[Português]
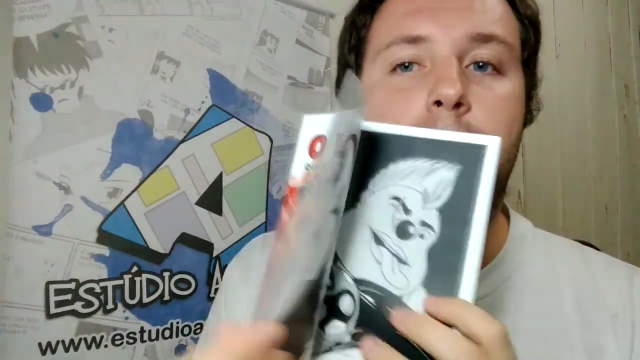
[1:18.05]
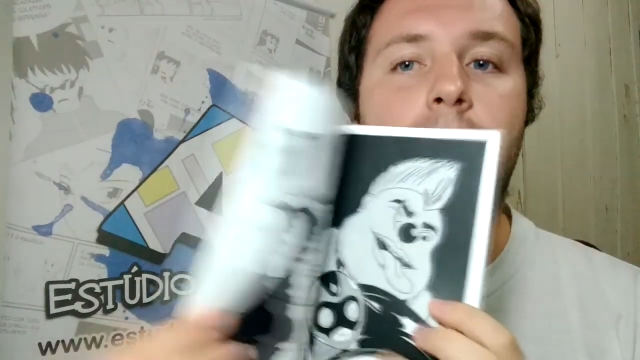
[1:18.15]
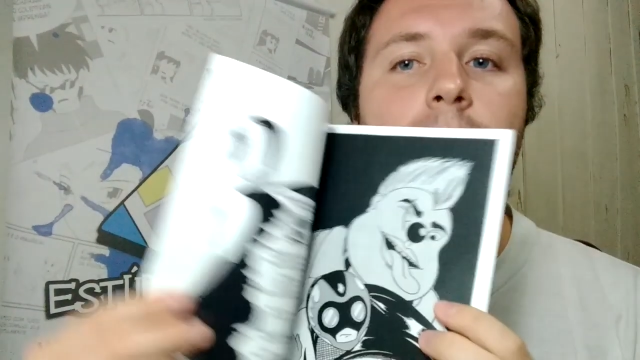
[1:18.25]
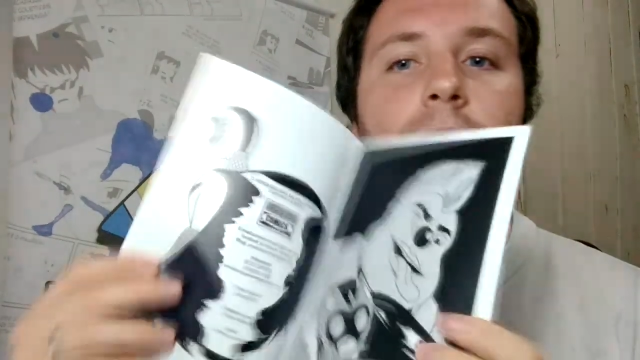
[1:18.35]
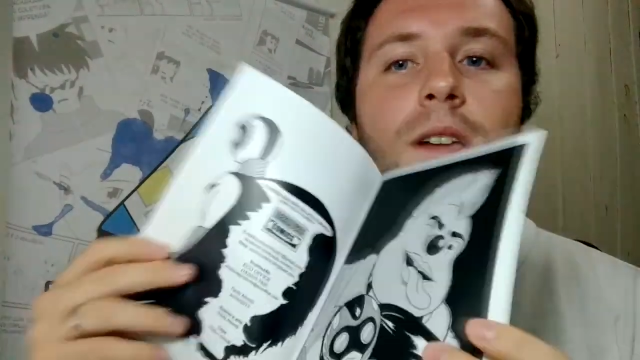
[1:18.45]

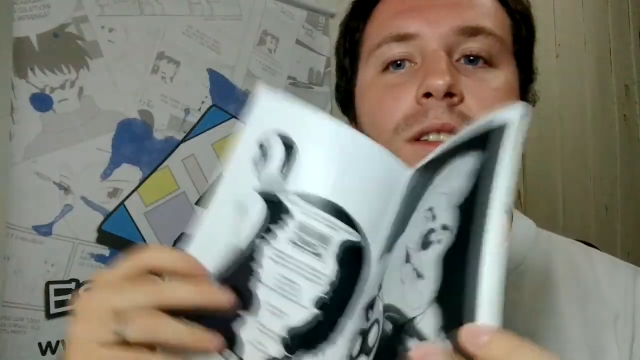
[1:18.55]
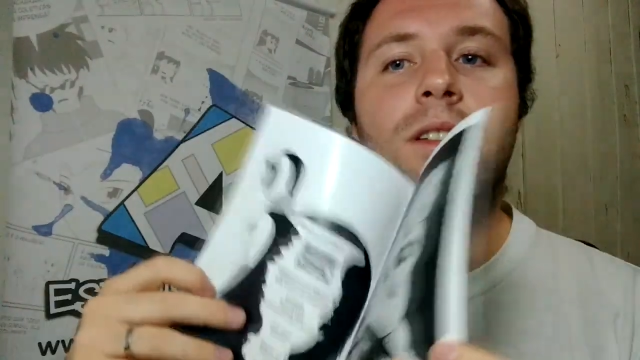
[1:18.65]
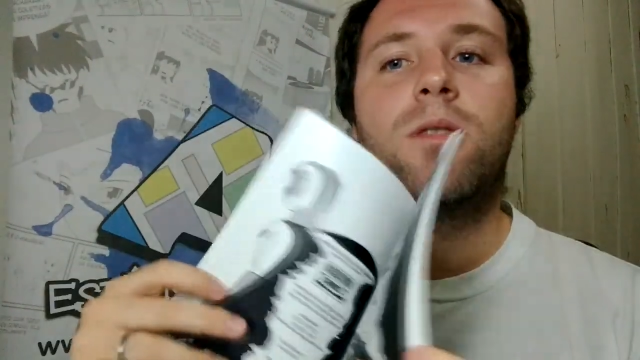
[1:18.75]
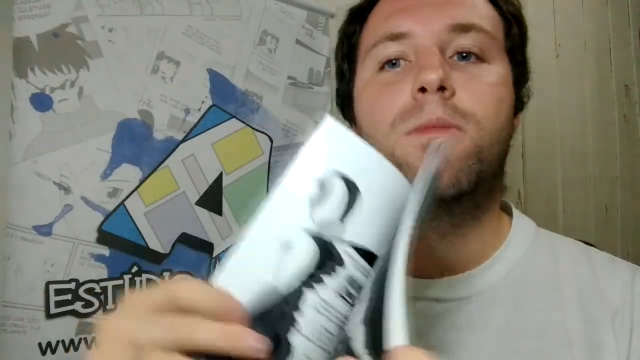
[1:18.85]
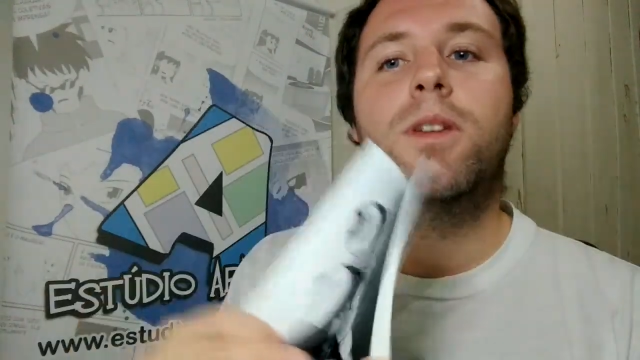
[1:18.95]

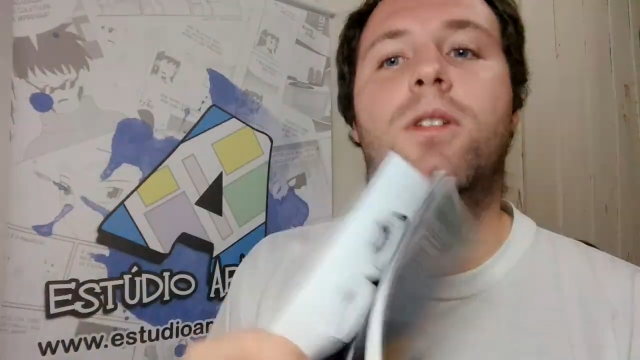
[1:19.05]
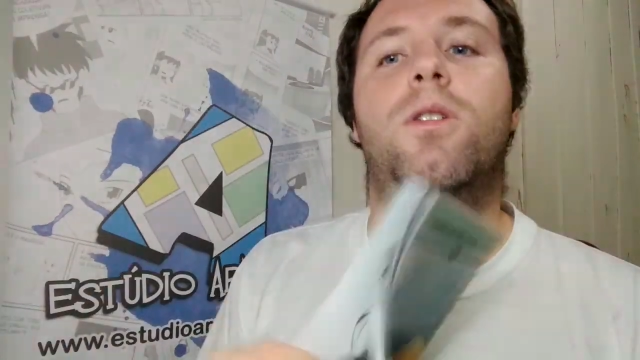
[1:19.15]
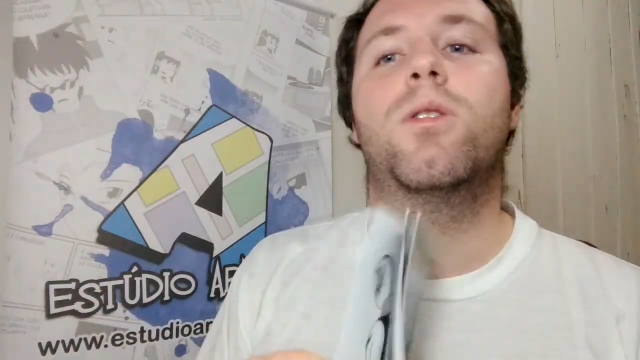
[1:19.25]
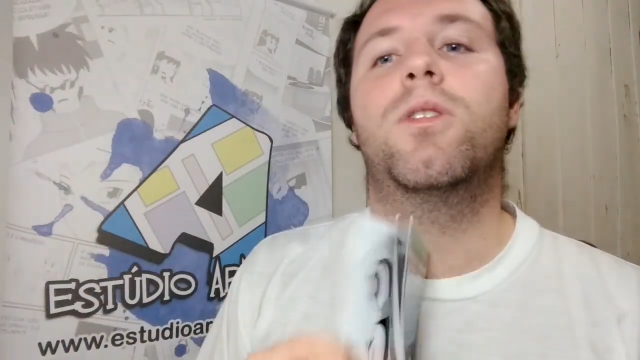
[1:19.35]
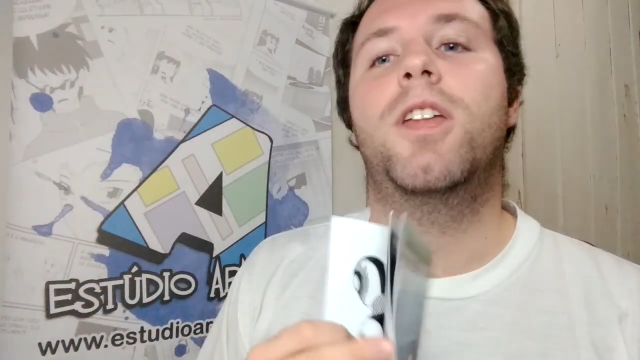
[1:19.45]
brilhosa e o
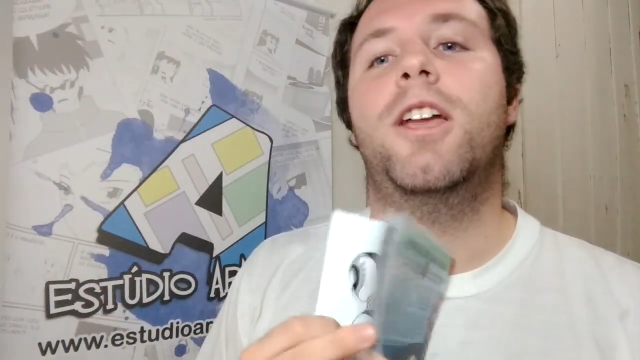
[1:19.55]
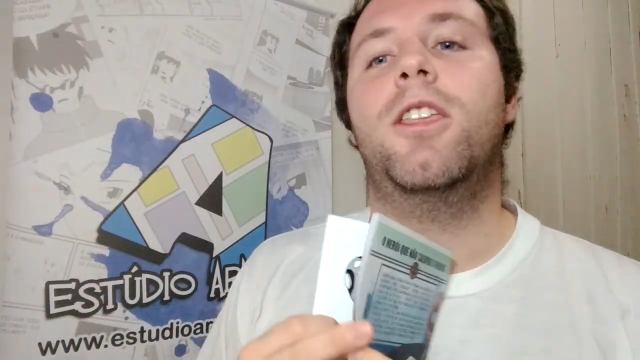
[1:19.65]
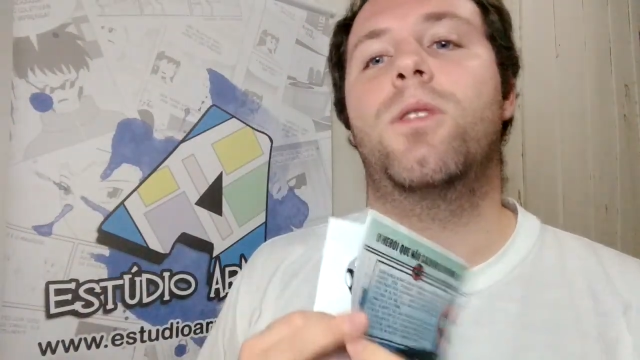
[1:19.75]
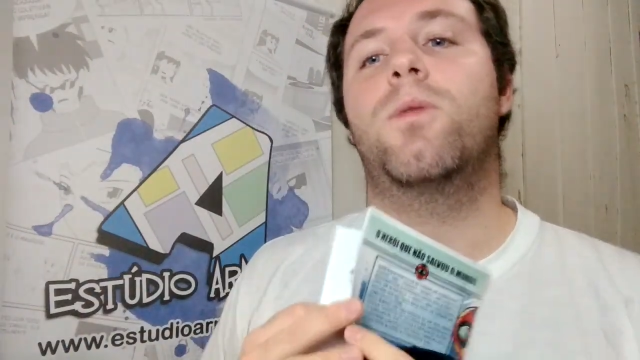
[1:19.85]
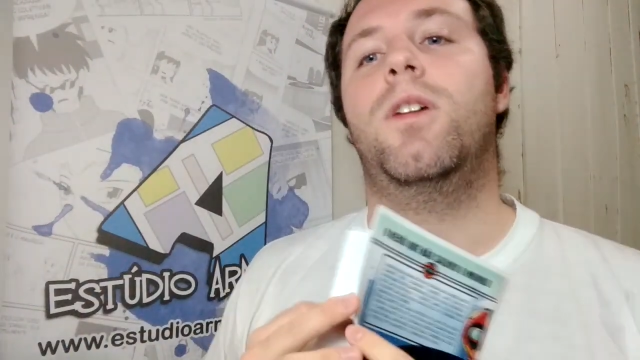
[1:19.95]
miolo
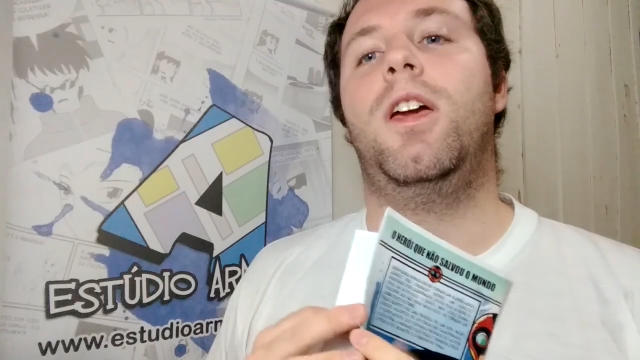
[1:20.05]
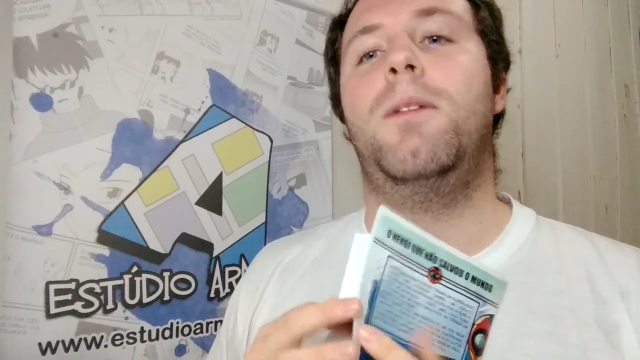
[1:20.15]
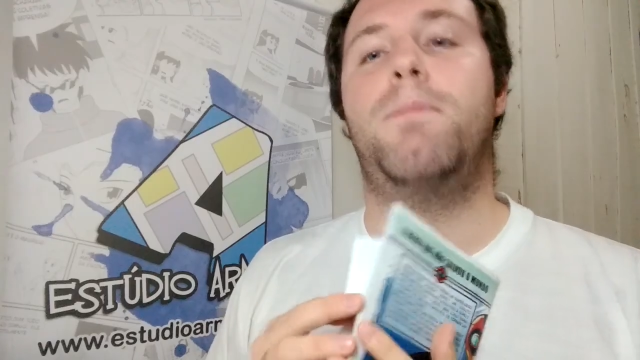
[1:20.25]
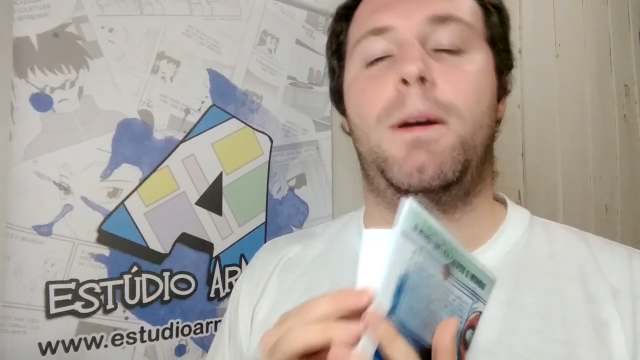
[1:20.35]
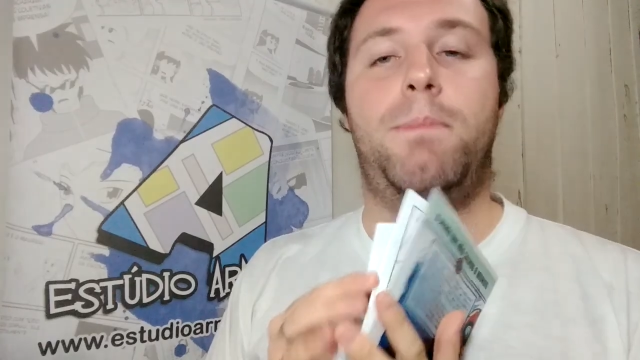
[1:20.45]
dentro
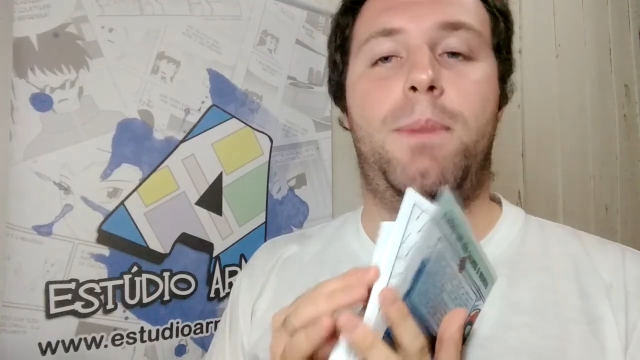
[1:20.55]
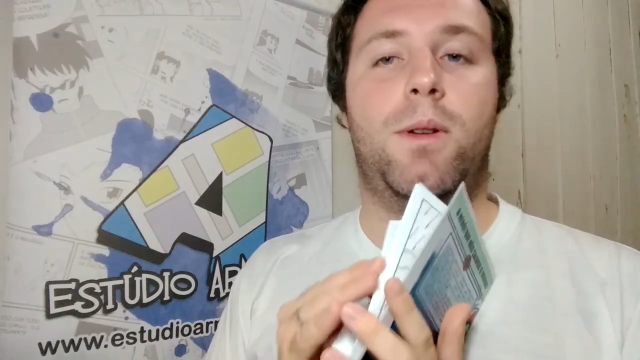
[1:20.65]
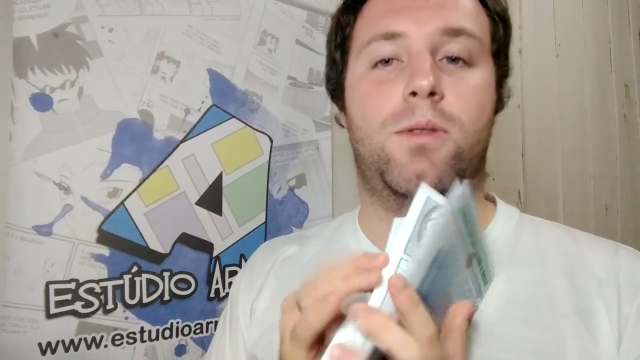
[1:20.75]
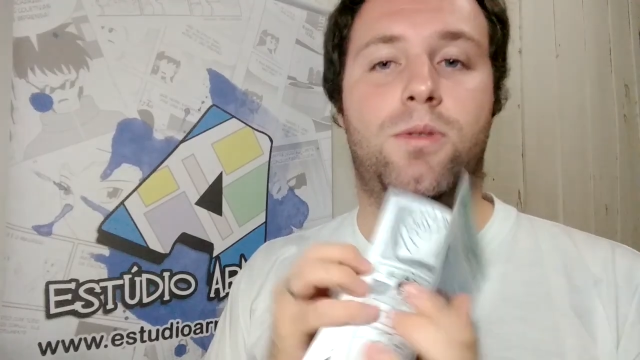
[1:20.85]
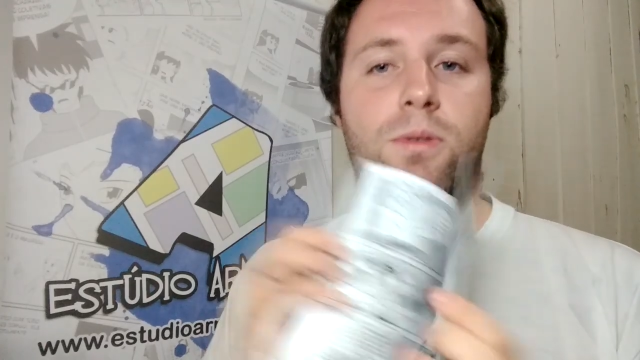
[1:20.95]
em
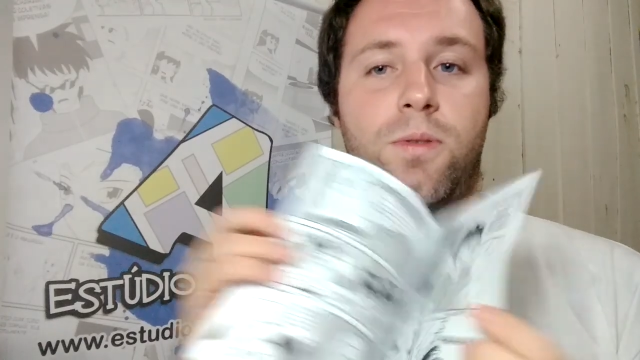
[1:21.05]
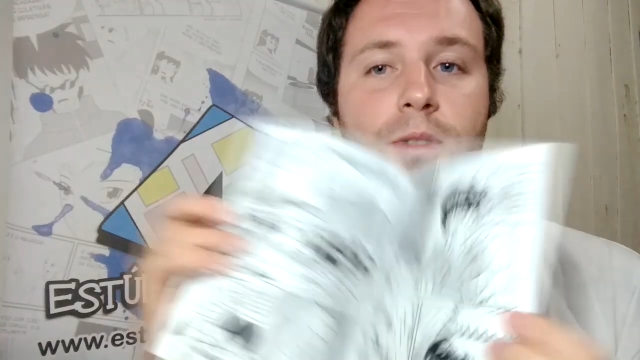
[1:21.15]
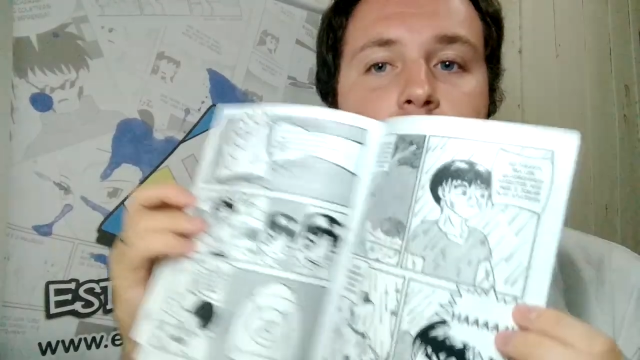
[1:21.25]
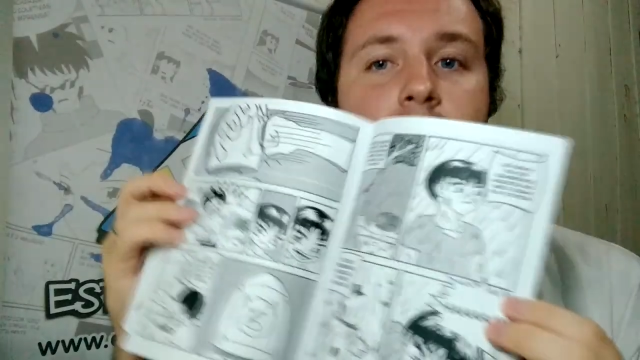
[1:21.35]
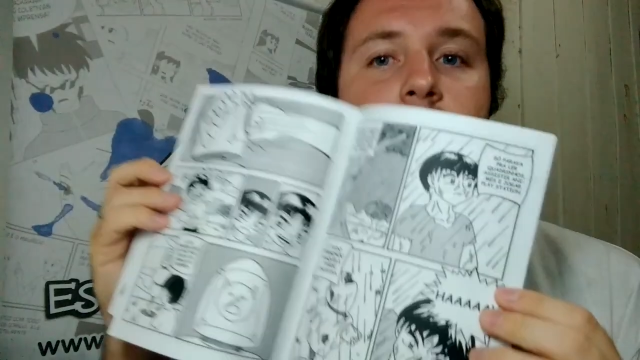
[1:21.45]
papel
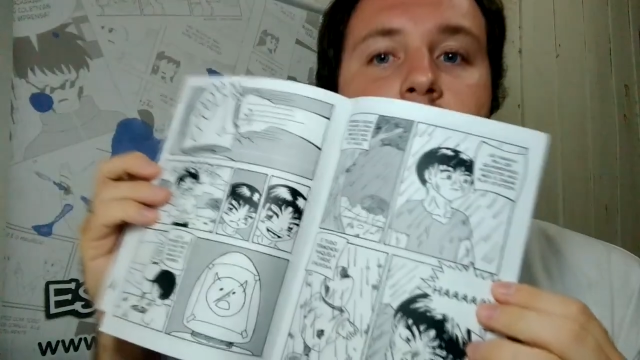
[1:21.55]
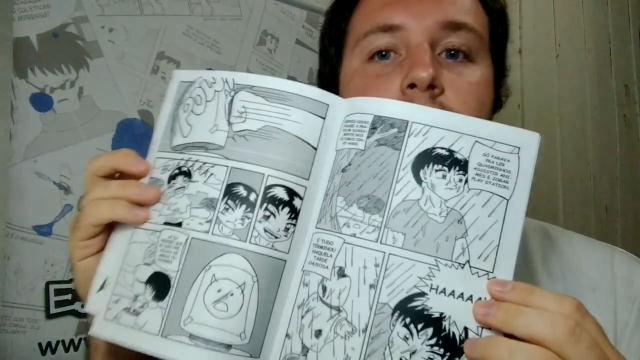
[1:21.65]
sulfite.